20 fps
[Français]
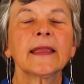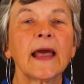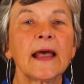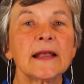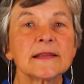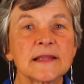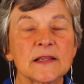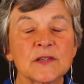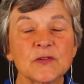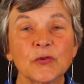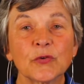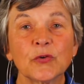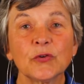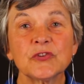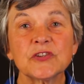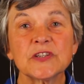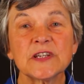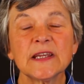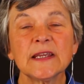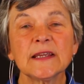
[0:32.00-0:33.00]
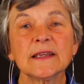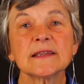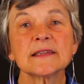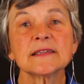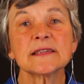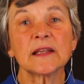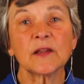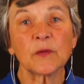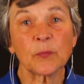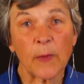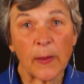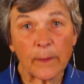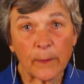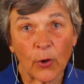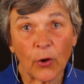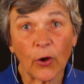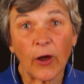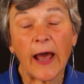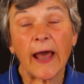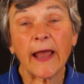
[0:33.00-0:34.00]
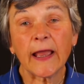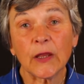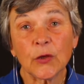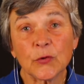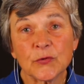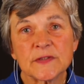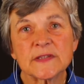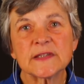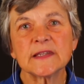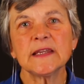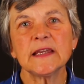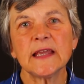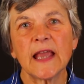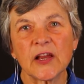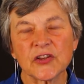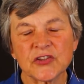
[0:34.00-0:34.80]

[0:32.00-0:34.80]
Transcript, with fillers: grâce à ce coaching, cette maman a réussi